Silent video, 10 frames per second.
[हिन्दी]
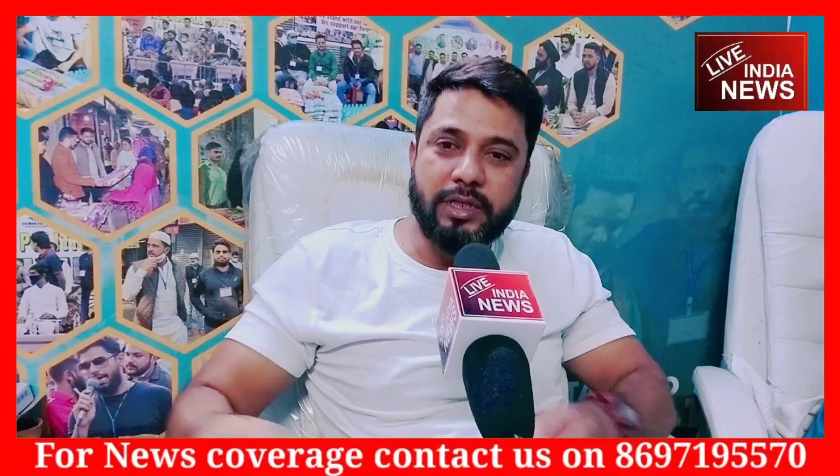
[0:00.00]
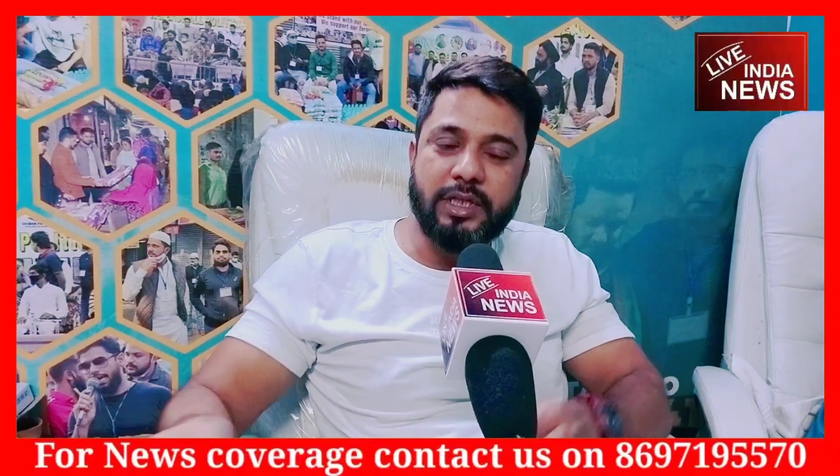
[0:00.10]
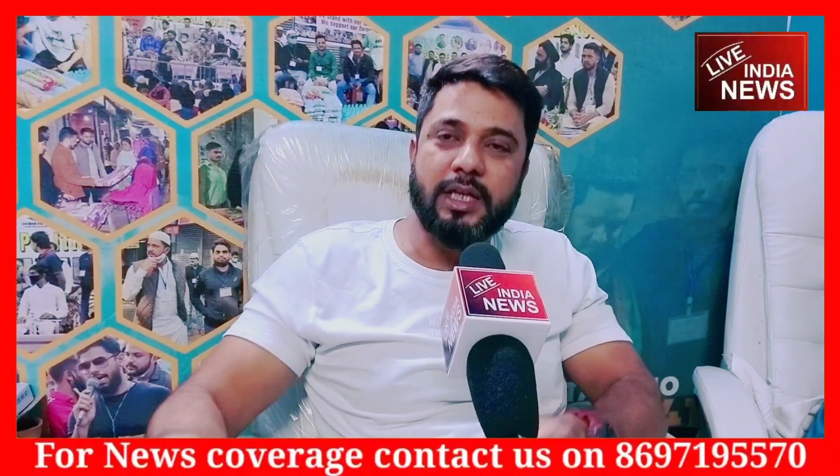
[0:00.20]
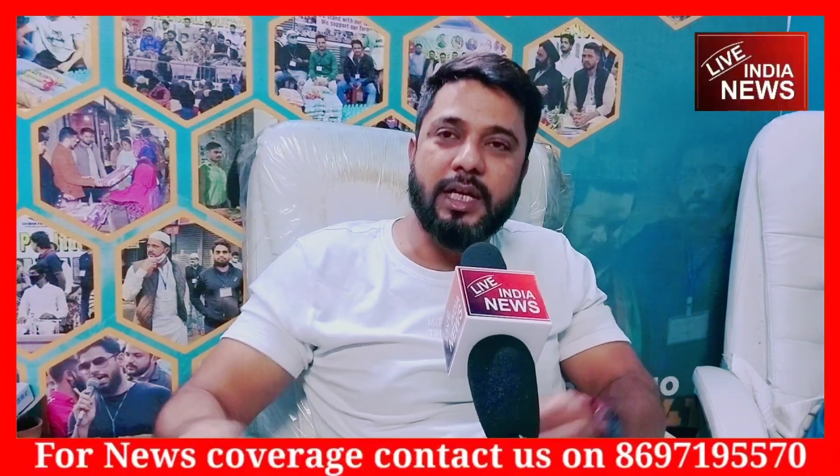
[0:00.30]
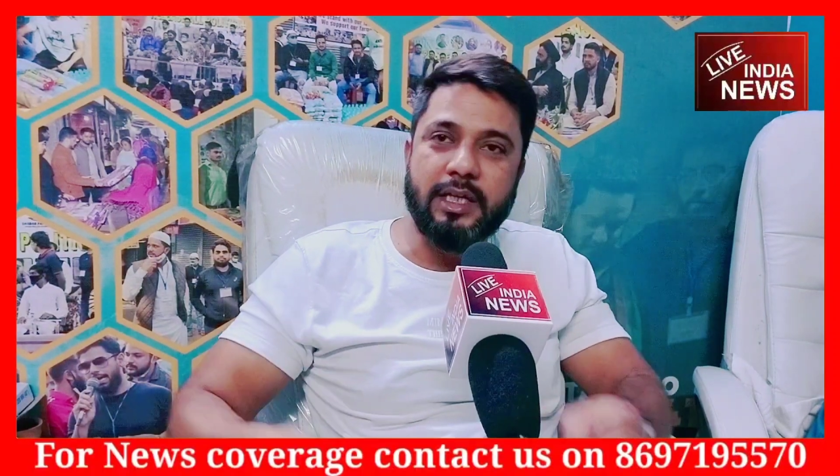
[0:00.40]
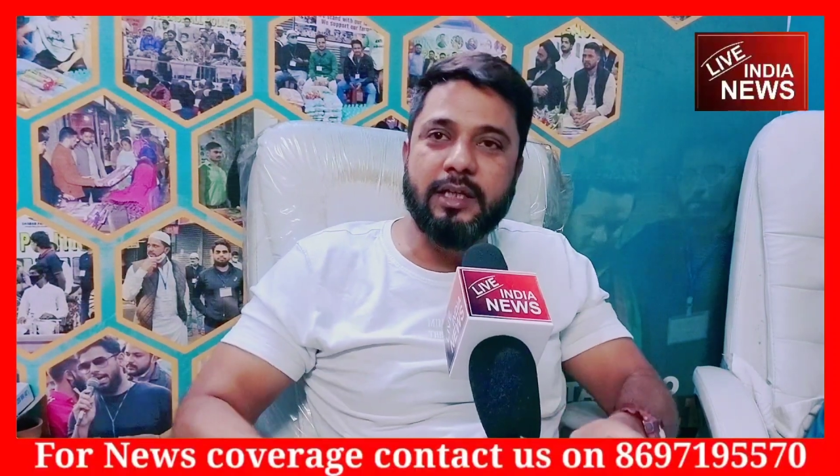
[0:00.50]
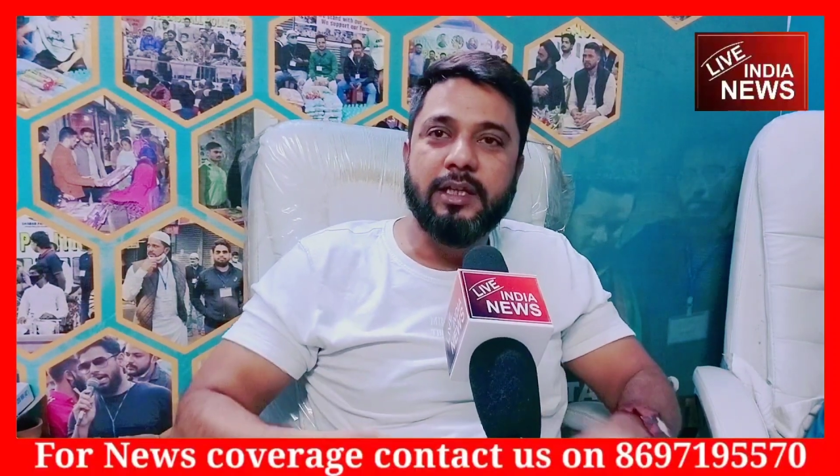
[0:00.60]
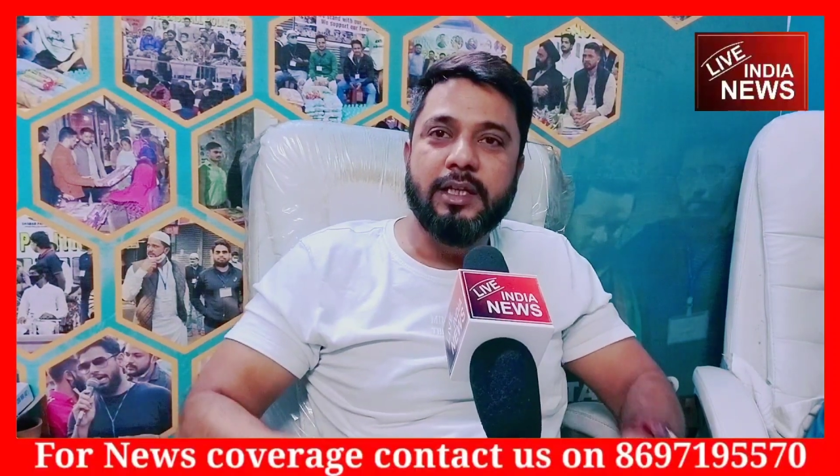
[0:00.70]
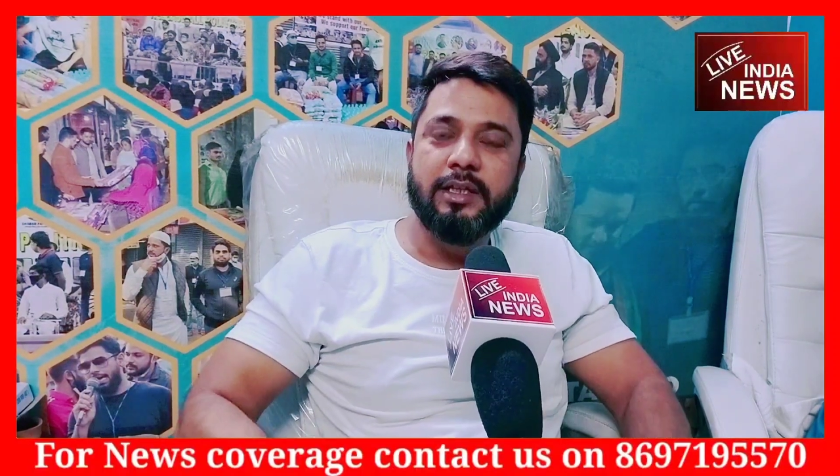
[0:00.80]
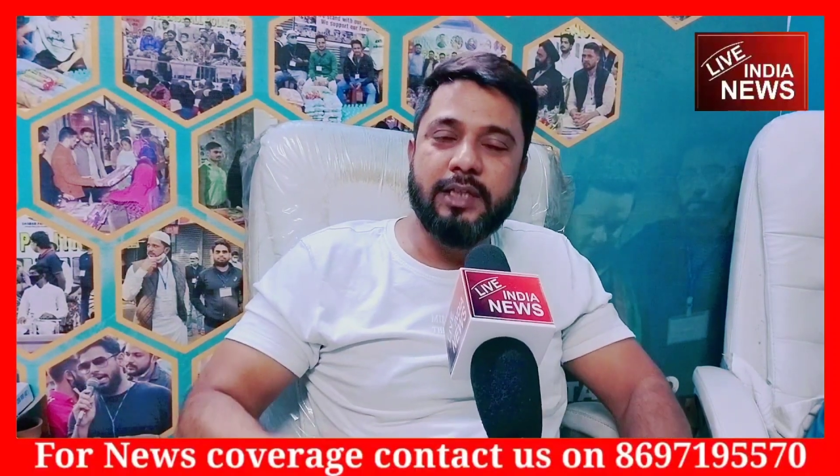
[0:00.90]
बच्चे का
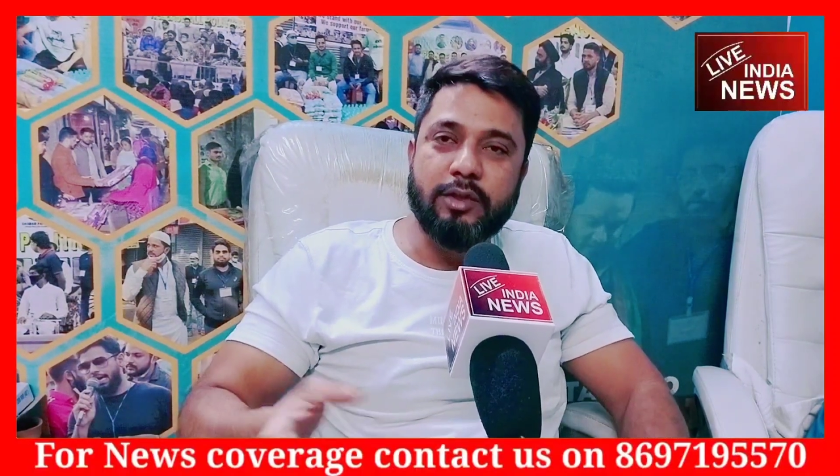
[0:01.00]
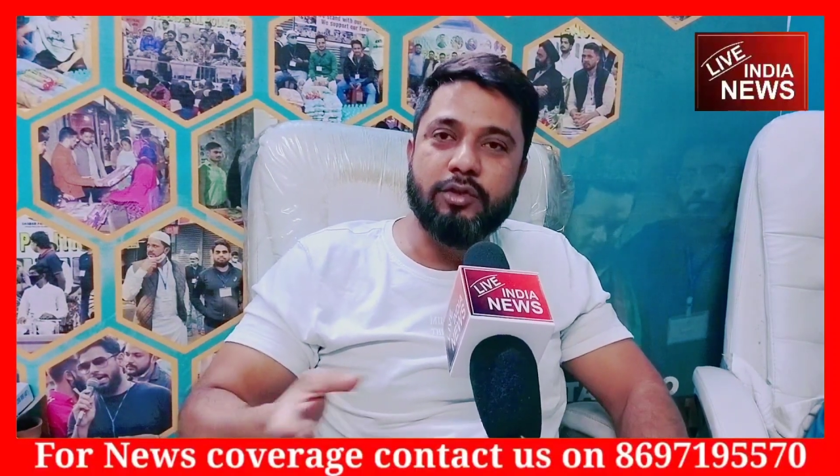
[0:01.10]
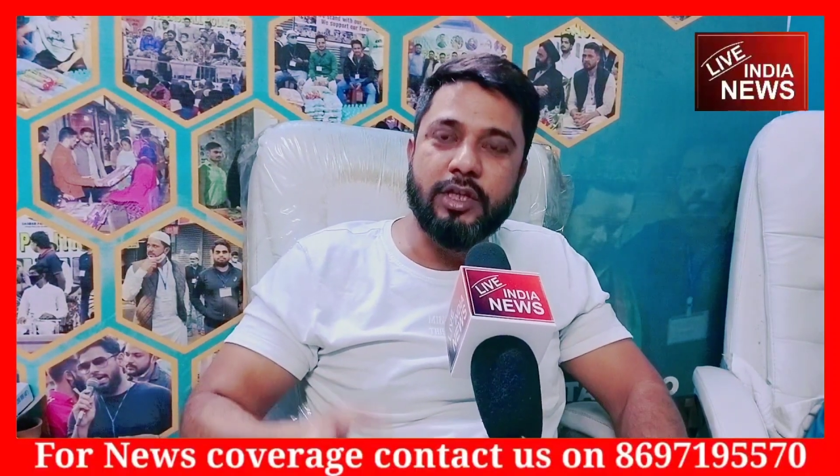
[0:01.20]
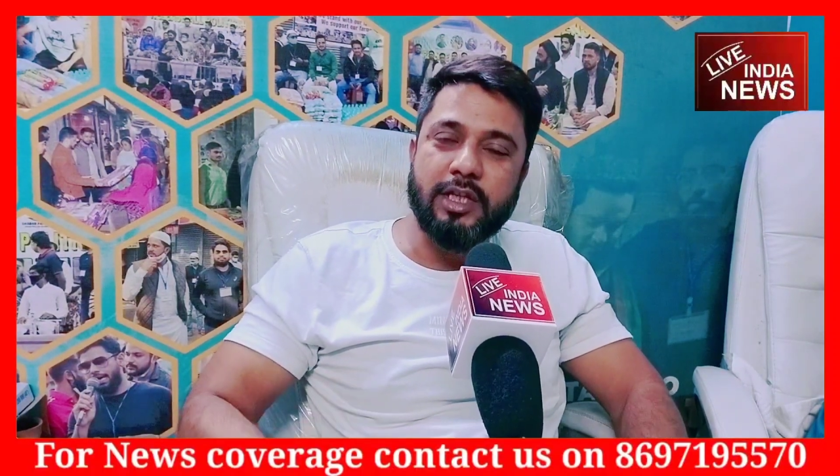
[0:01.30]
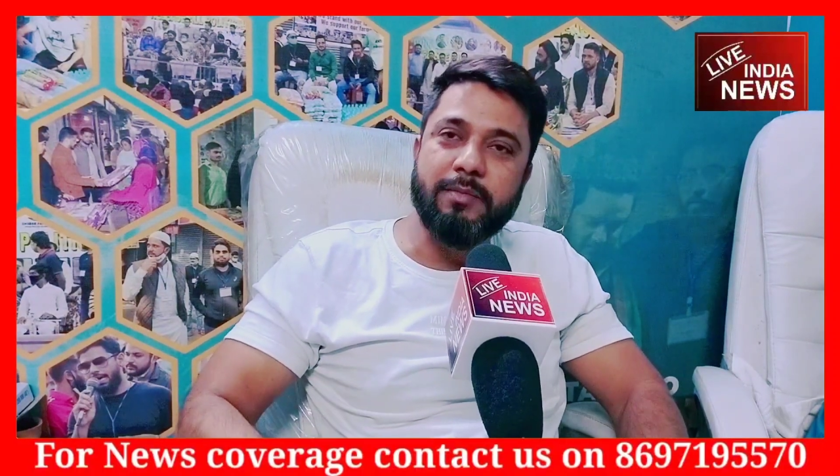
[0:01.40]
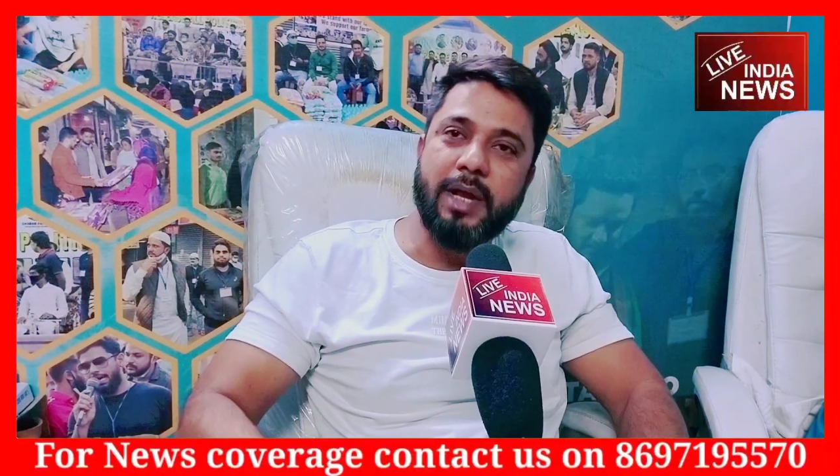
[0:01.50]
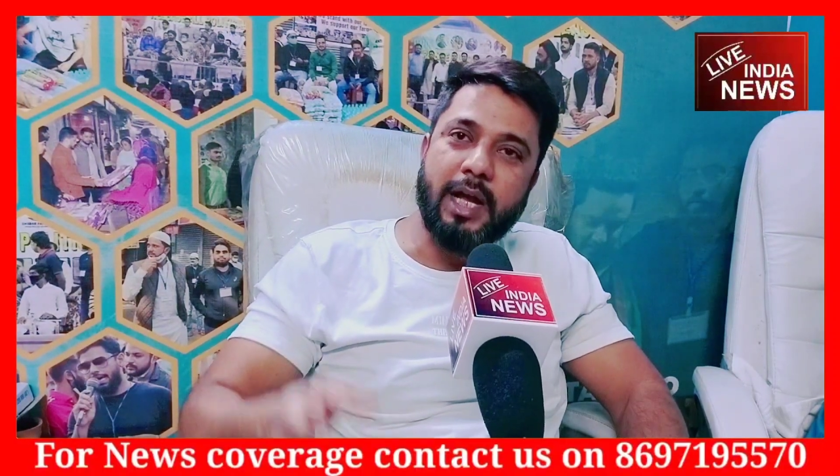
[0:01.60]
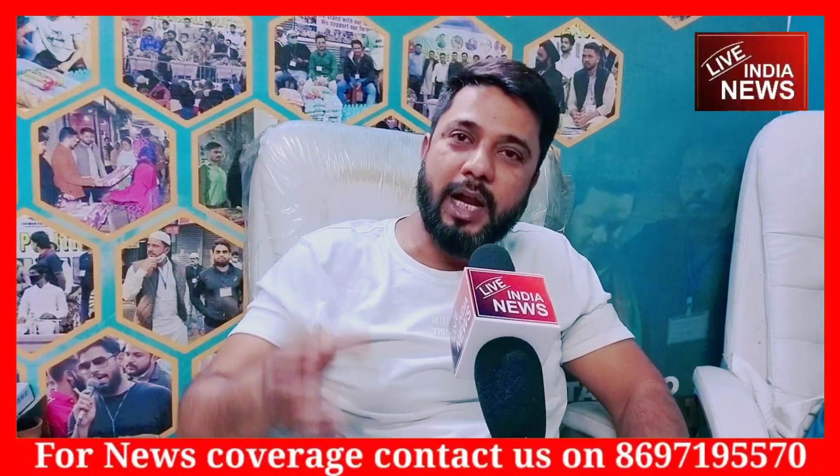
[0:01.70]
ये ये सिचुएशन में